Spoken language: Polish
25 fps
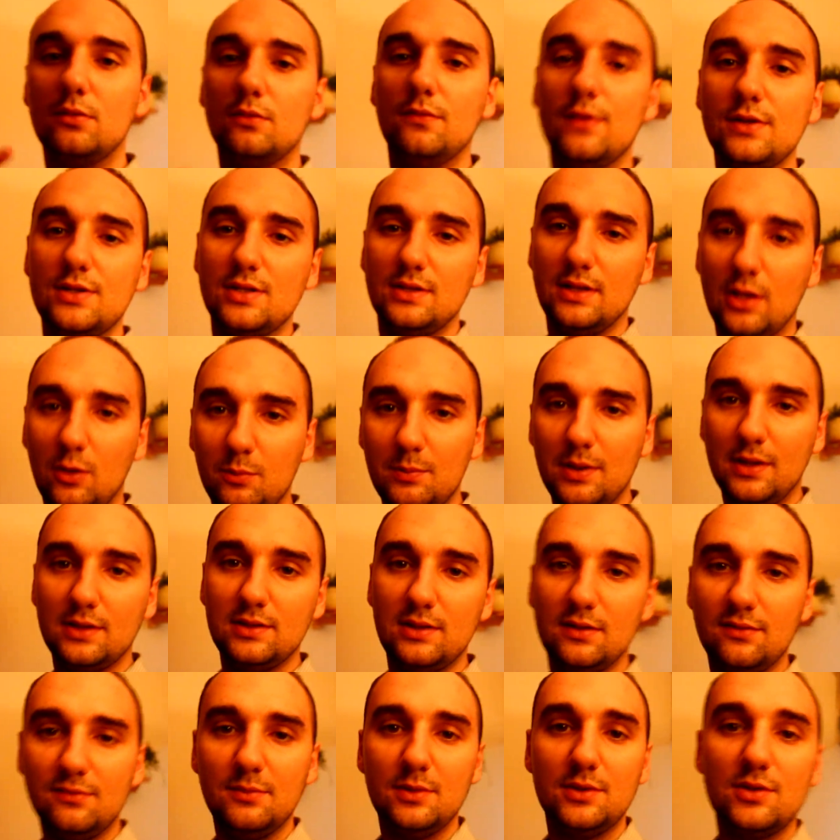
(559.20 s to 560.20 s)
to uważaj na
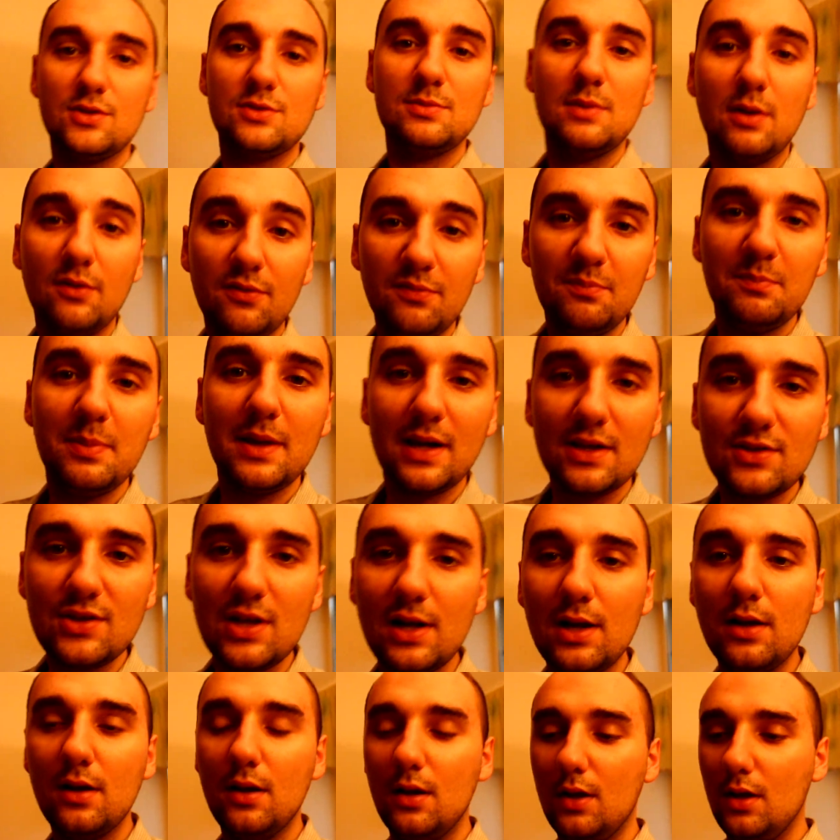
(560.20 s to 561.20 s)
obiektyw, będziesz miał
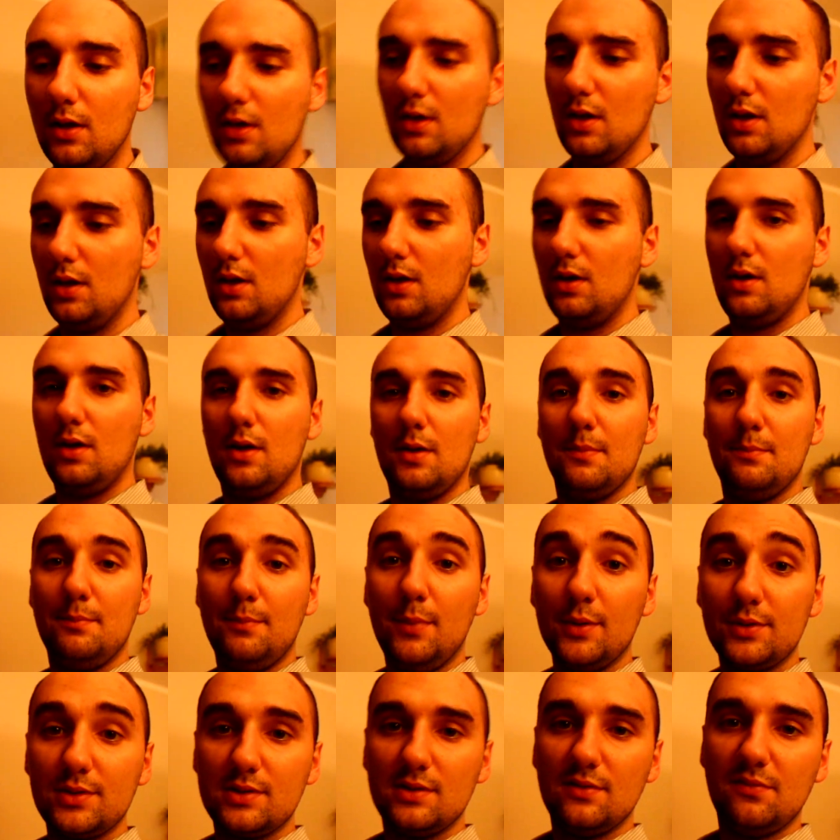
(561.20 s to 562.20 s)
wpierdziel.
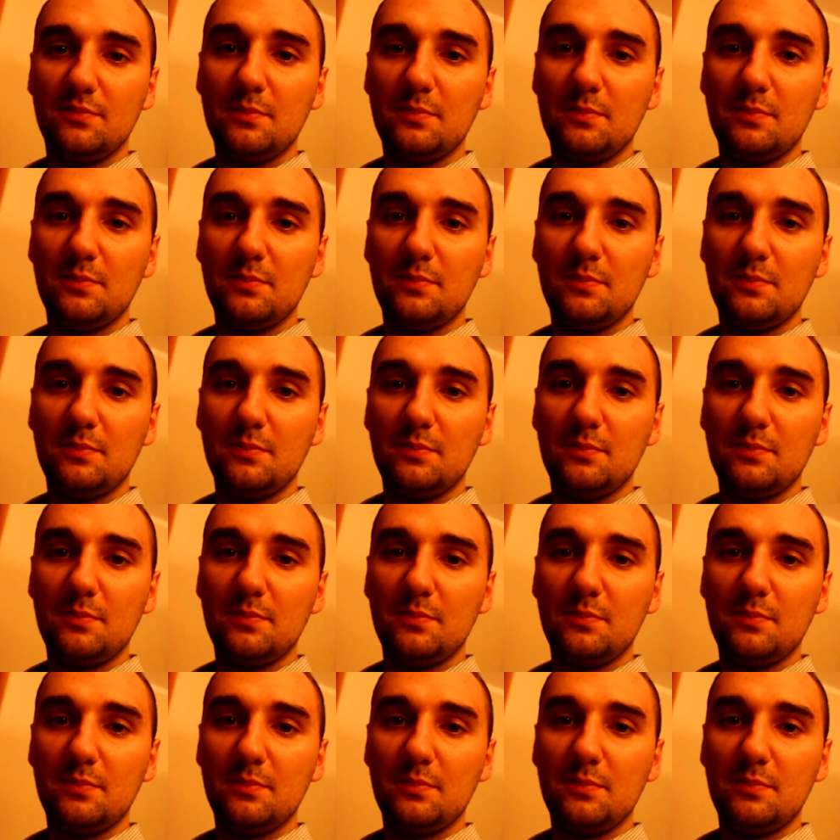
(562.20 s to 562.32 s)
Mocny